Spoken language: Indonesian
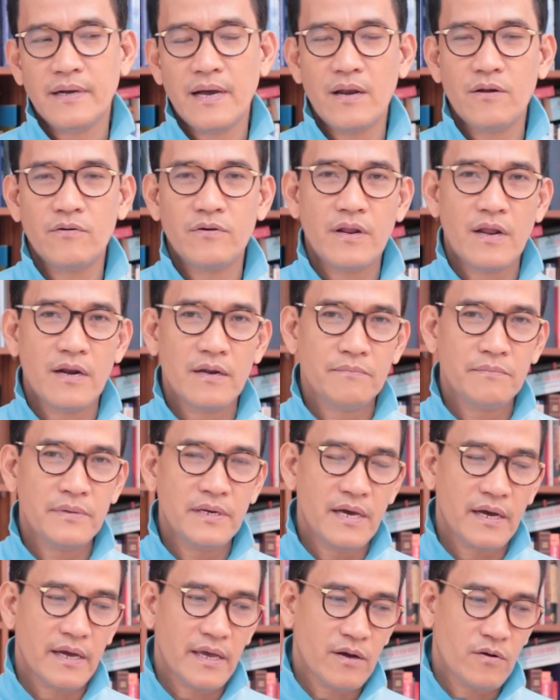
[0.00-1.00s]
Kalau dalam
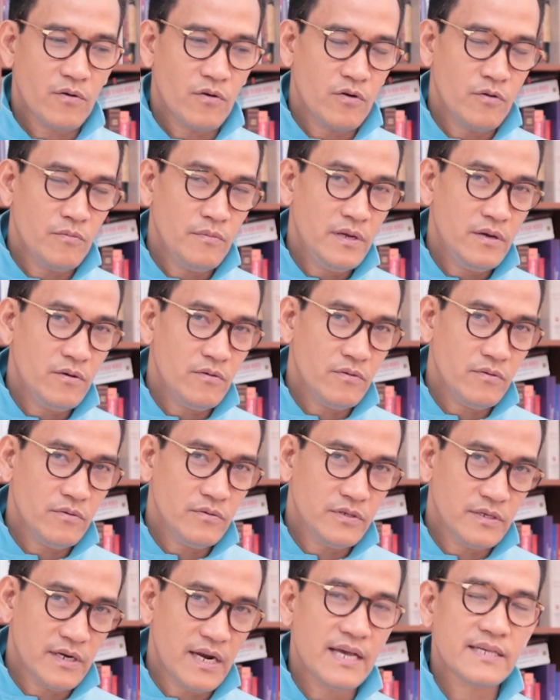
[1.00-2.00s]
bidang ekonomi
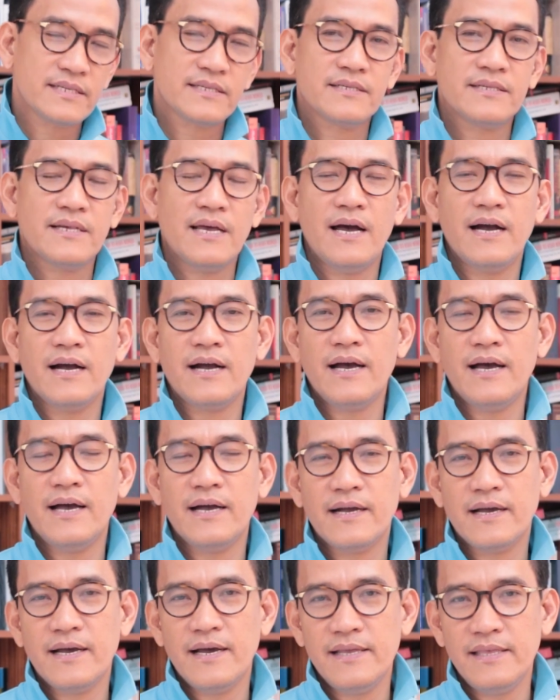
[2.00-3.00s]
jelas
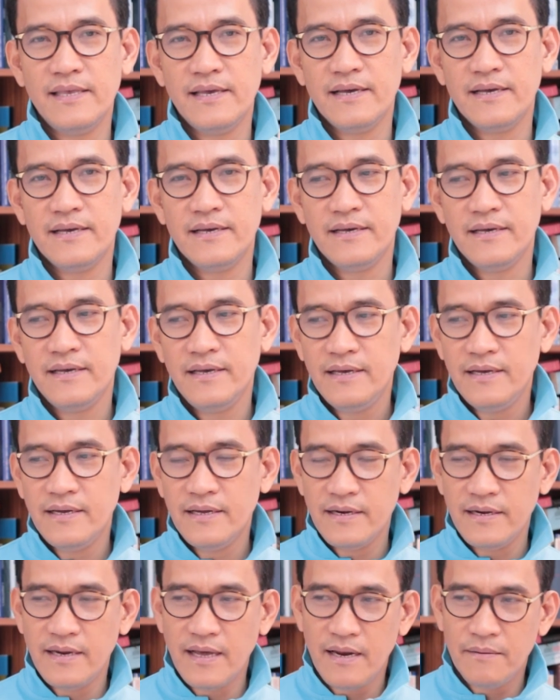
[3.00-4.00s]
angka-angkanya
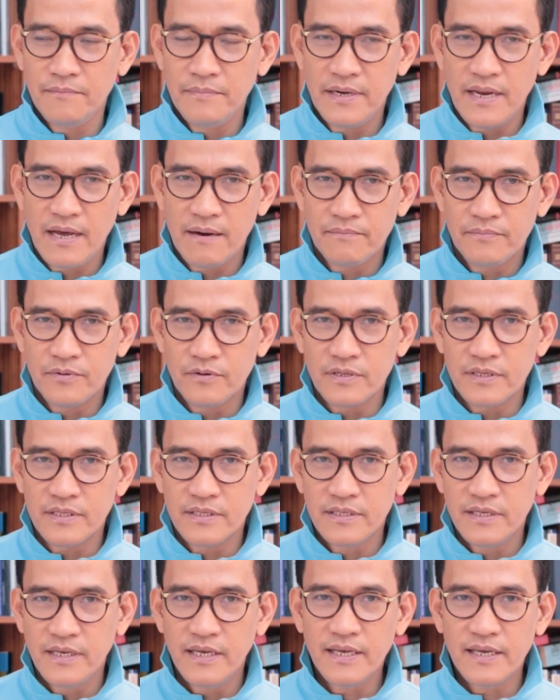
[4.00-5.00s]
dalam bidang
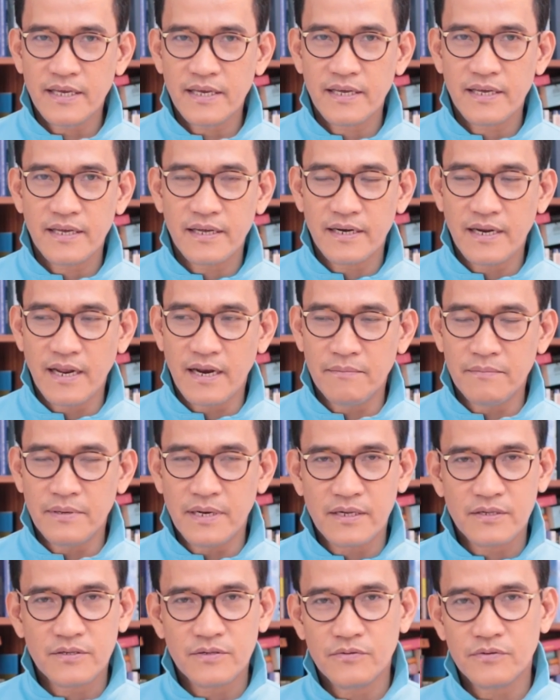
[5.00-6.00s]
politik, dalam
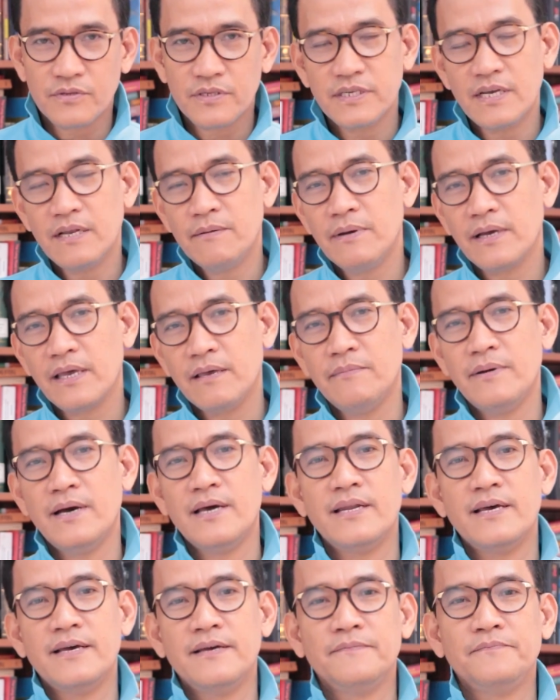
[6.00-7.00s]
bidang sosial
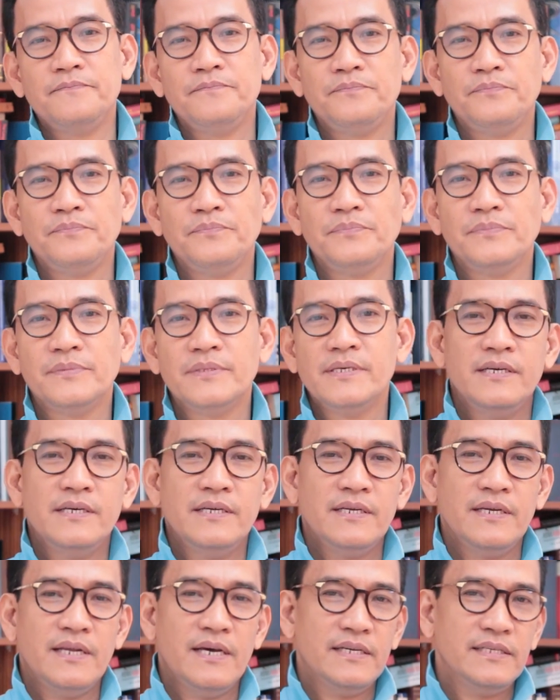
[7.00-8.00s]
bagaimana.
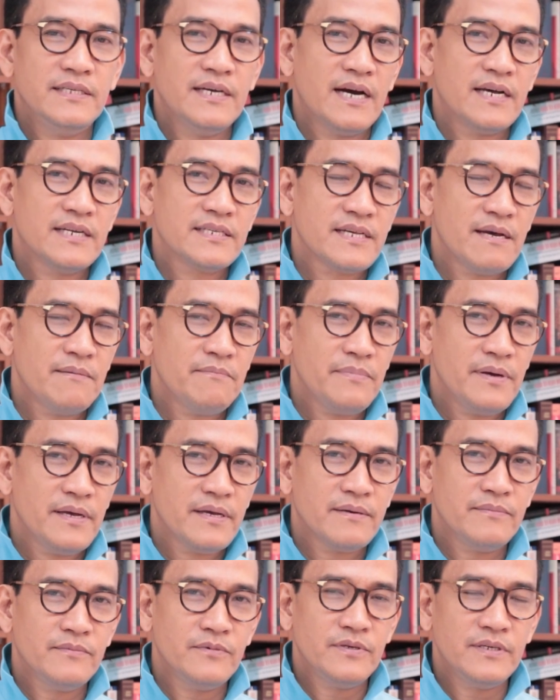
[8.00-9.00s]
Nah, jangan
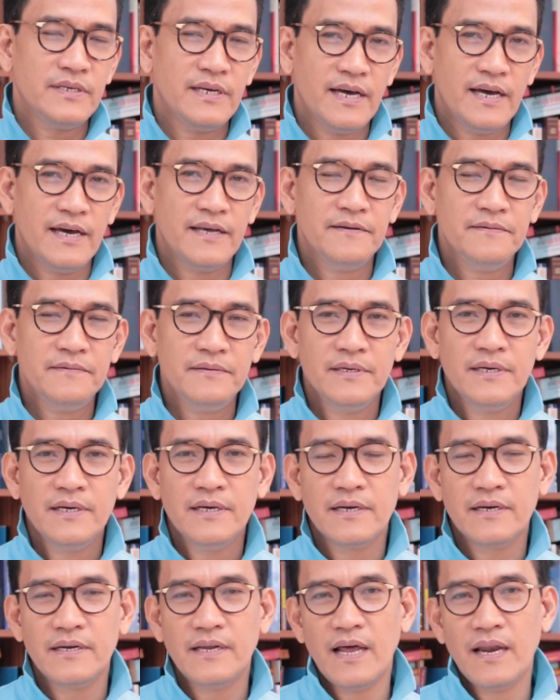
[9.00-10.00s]
sampai kemudian
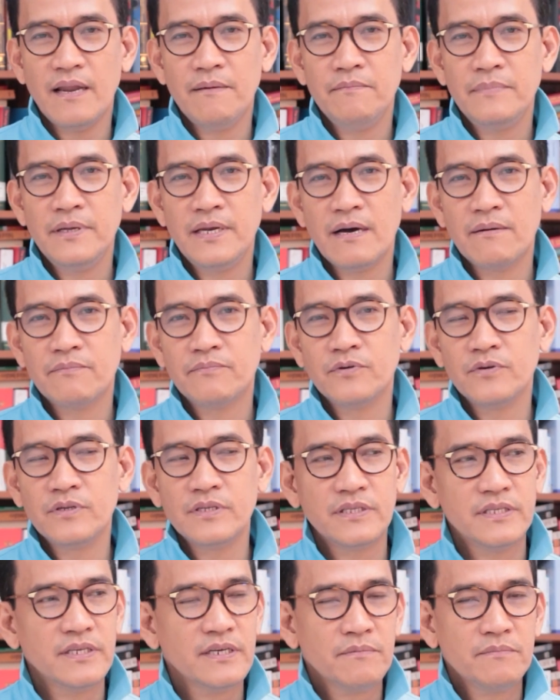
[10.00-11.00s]
dalam bidang
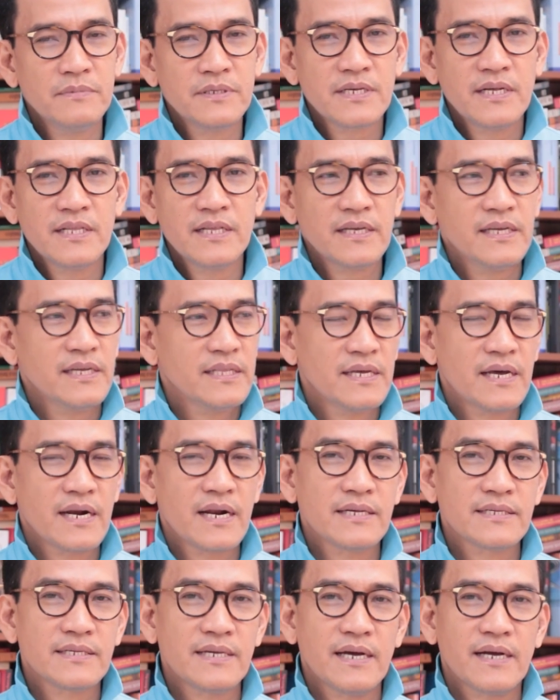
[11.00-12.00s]
politik misalnya kita
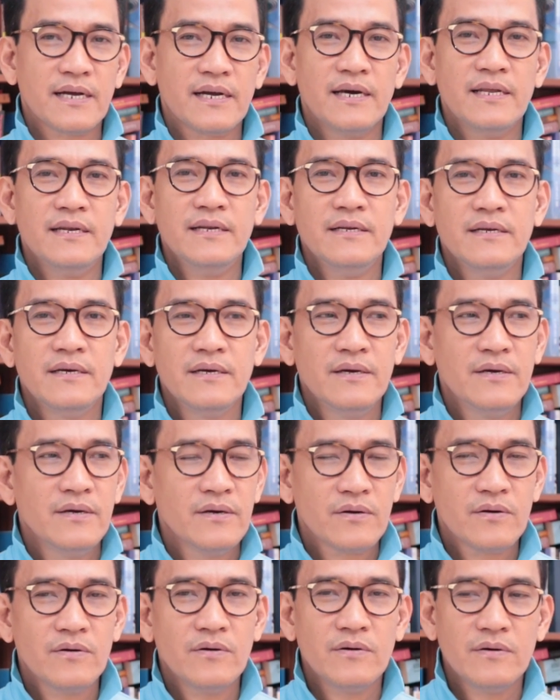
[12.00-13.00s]
rasakan
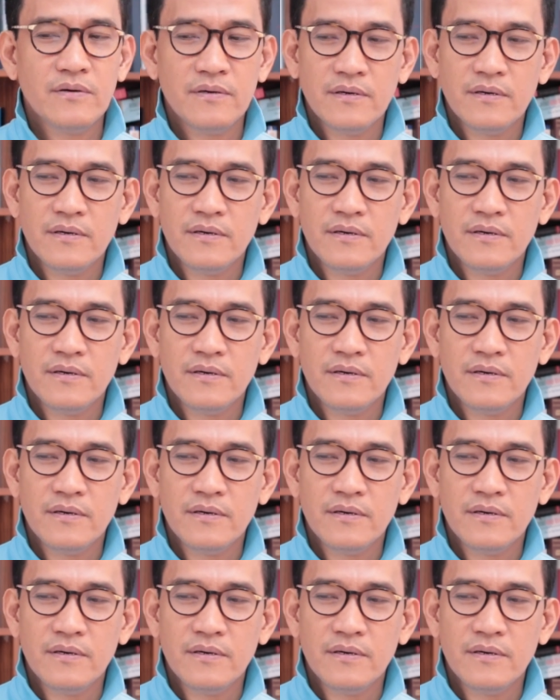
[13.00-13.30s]
kok